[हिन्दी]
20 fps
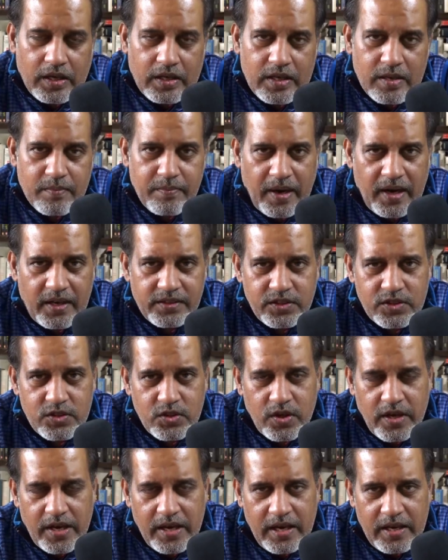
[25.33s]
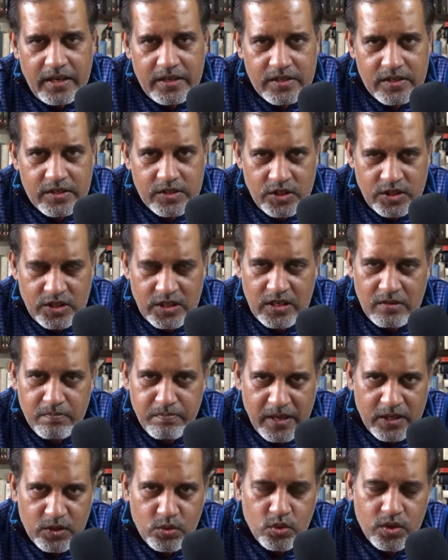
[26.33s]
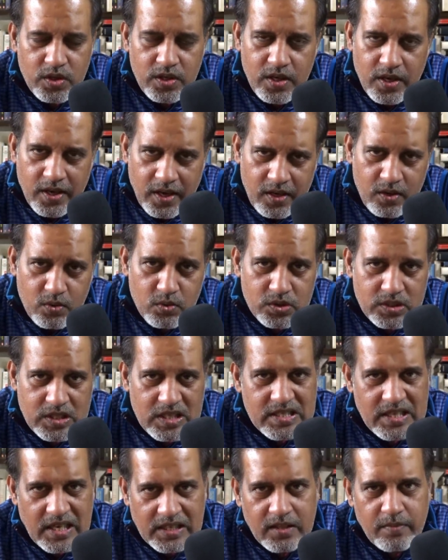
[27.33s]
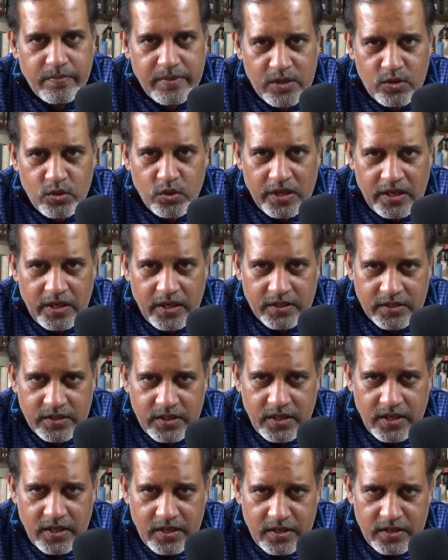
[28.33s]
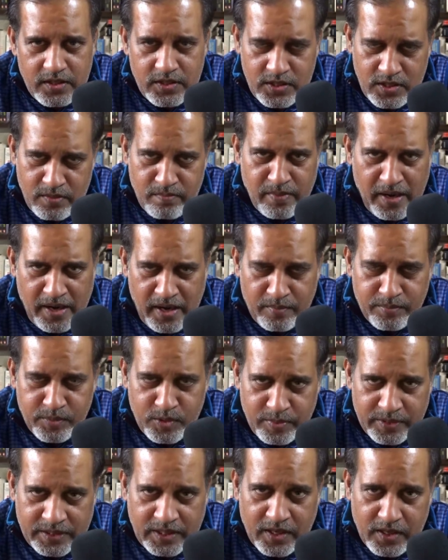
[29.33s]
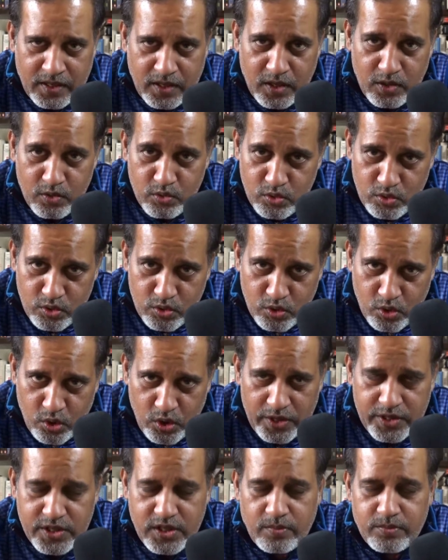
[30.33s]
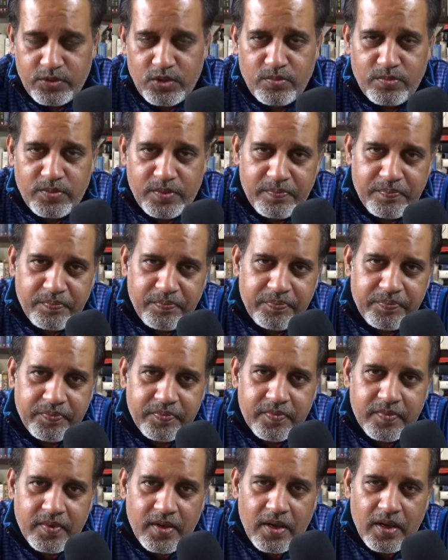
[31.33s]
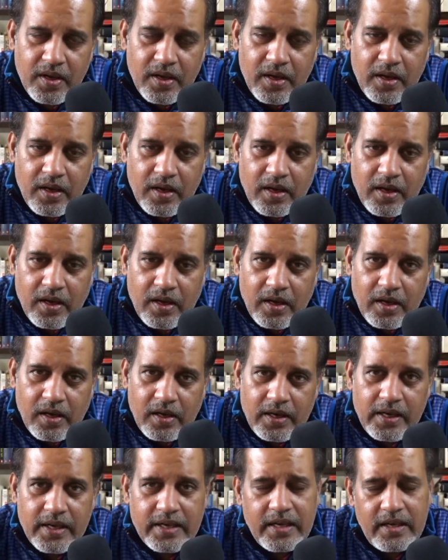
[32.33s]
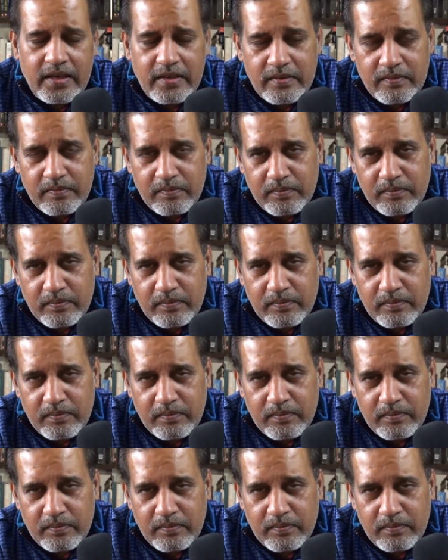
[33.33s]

ये बात जो है जितनी बेतुकी है उससे ज़्यादा बेतुकी लगती है जब मैं आपको बता रहा हूँ खुले शब्दों में लेकिन